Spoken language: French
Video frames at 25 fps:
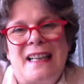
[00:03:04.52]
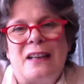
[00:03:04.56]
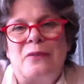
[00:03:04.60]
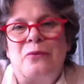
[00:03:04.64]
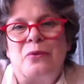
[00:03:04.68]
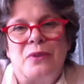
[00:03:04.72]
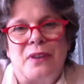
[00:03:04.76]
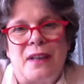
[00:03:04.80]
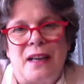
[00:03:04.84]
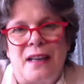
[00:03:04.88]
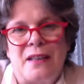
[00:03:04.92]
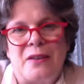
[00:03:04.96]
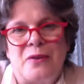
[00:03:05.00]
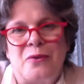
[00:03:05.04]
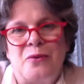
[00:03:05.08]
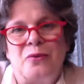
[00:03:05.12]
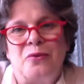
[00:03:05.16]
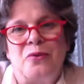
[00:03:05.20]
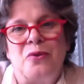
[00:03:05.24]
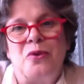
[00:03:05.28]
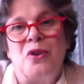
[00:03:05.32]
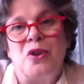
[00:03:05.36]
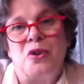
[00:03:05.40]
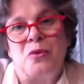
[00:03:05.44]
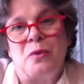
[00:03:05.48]
est la contraction
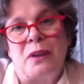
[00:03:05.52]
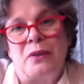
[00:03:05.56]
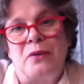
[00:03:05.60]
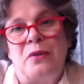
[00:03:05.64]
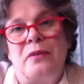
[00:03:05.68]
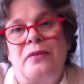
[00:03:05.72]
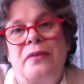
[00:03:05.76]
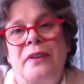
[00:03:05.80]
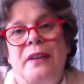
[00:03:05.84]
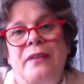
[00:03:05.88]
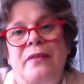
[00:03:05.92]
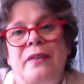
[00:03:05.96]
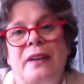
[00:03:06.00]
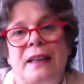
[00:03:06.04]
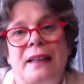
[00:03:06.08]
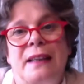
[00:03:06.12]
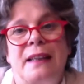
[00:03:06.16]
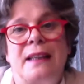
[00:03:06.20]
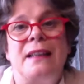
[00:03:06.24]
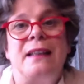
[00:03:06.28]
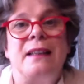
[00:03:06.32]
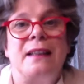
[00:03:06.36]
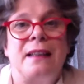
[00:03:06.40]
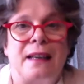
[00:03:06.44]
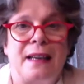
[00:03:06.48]
de joie de vivre
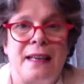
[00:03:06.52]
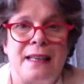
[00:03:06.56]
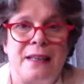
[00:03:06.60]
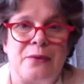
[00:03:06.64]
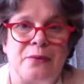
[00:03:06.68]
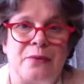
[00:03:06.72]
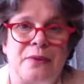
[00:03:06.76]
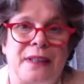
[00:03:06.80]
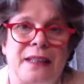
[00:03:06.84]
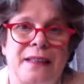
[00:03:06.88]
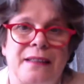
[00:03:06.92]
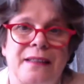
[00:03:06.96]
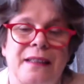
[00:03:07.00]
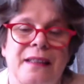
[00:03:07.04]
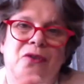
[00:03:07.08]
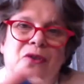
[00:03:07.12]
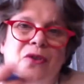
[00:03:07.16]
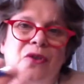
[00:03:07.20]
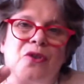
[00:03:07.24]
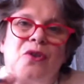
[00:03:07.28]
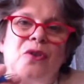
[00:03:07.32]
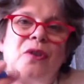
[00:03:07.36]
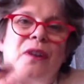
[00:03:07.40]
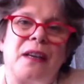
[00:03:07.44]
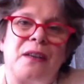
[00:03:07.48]
et raison d'être.
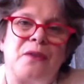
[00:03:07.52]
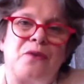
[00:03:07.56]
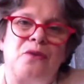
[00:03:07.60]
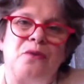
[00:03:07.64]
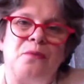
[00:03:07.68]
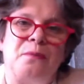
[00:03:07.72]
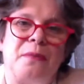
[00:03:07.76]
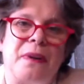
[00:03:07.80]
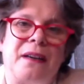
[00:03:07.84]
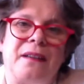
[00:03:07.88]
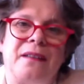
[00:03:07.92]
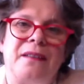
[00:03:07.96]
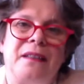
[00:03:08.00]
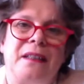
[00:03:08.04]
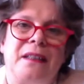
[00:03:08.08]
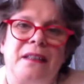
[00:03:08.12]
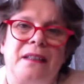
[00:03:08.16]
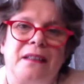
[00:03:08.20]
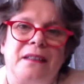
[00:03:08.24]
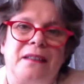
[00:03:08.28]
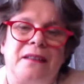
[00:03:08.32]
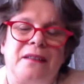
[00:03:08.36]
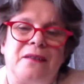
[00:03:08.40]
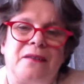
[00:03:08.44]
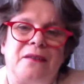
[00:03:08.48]
Je, le résume à
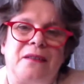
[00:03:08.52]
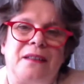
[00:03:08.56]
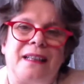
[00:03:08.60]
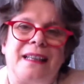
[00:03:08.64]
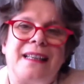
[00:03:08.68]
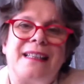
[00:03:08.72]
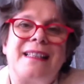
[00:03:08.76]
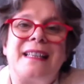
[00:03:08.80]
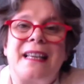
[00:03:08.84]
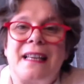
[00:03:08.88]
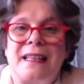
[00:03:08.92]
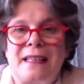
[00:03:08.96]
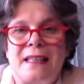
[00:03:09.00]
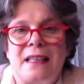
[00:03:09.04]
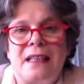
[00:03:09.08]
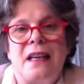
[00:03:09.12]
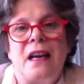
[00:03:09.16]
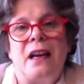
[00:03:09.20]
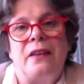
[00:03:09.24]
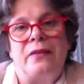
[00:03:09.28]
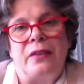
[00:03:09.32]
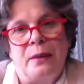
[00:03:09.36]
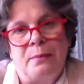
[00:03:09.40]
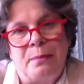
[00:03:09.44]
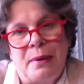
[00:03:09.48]
euh, exercer
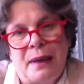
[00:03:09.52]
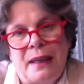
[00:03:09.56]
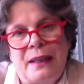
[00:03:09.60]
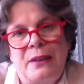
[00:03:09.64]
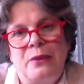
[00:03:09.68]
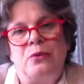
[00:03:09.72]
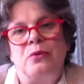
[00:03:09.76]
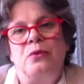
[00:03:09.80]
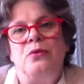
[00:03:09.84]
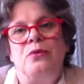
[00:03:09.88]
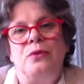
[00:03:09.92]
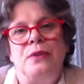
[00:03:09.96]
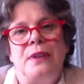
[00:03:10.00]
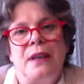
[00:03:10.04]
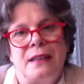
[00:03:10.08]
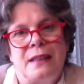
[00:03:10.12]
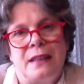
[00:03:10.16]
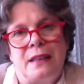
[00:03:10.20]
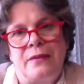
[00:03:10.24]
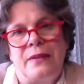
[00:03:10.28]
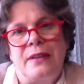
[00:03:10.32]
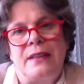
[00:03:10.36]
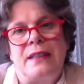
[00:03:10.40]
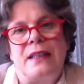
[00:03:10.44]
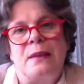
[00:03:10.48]
avec brio une
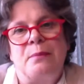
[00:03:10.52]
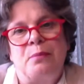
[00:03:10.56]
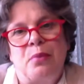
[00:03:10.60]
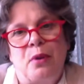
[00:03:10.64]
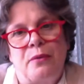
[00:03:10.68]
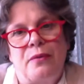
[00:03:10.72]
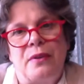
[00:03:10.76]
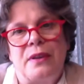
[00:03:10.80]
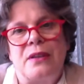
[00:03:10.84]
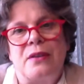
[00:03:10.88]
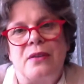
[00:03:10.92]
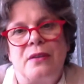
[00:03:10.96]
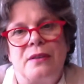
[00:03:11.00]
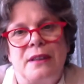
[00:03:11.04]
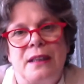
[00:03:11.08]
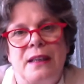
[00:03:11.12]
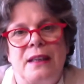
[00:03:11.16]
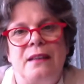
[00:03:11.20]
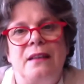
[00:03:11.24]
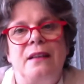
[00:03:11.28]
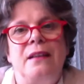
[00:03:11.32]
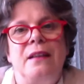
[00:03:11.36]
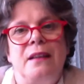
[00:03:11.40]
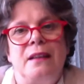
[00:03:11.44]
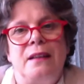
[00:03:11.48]
activité
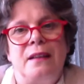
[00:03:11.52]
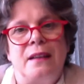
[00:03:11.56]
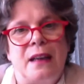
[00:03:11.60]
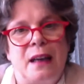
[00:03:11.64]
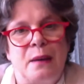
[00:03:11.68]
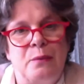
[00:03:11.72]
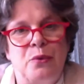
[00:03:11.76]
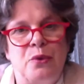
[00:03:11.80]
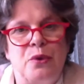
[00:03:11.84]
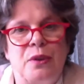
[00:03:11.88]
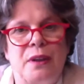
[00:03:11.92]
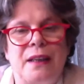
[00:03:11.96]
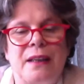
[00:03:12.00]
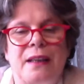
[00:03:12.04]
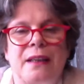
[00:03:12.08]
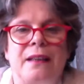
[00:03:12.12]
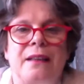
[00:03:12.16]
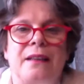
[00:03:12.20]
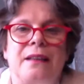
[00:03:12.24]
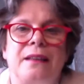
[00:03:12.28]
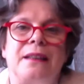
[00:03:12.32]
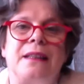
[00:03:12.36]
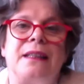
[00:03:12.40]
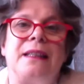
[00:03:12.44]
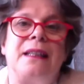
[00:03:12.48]
professionnelle
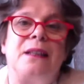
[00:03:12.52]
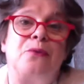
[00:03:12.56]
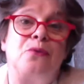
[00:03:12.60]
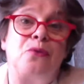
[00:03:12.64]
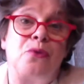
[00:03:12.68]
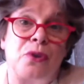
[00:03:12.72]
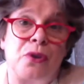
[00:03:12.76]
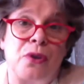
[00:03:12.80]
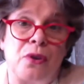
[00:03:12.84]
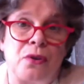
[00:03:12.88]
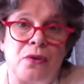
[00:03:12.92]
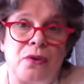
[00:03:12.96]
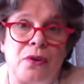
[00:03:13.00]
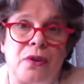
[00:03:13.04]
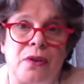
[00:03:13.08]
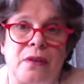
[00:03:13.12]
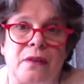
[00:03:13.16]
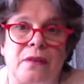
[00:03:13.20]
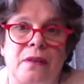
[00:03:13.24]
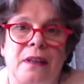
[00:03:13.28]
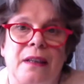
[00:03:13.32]
rémunérée qui est du sens.